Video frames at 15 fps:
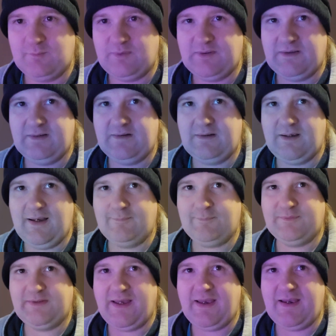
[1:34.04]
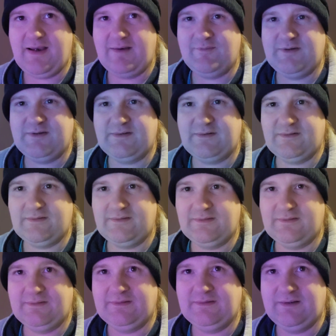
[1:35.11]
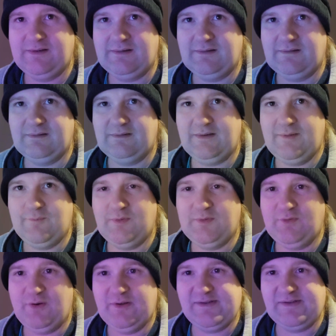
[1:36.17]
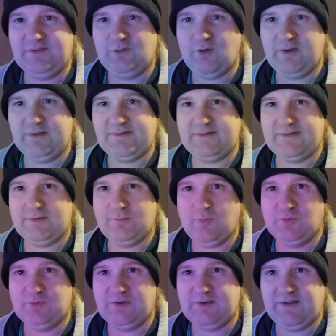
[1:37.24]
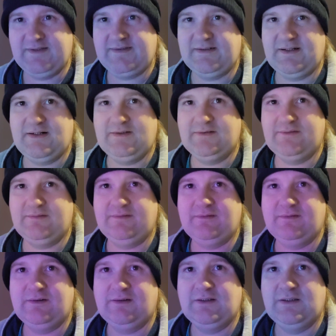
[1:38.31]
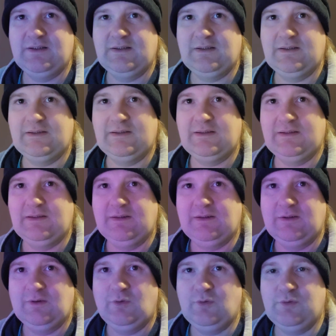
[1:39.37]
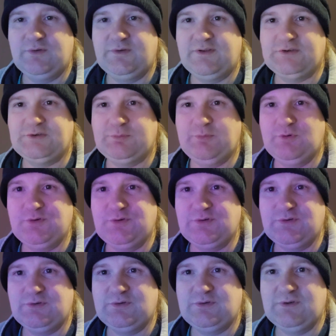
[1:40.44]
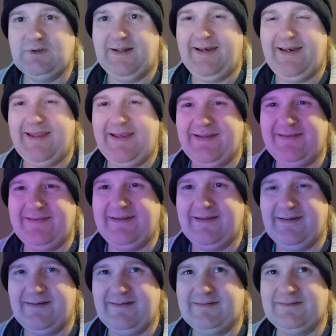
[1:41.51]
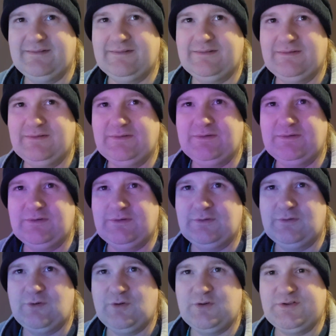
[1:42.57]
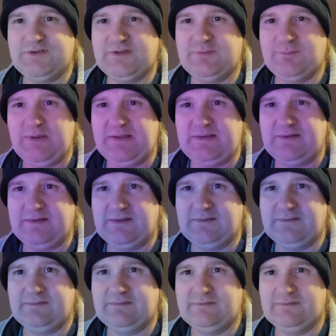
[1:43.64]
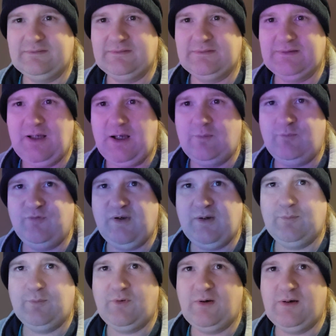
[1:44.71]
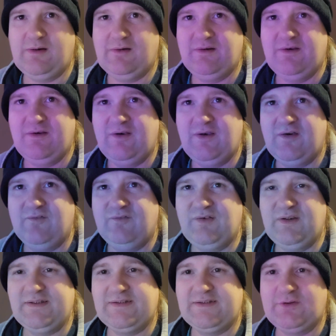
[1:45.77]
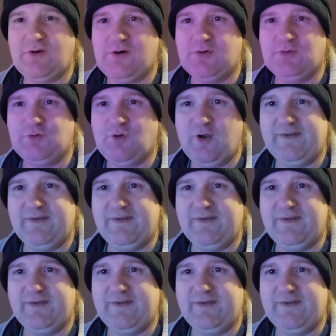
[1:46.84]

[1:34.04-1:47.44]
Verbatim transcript: Bei ab 3 habe ich ja immer 1990 im Monat gezahlt. Und das Spuso legendär kostet mich dann ab Februar 14,90 Euro.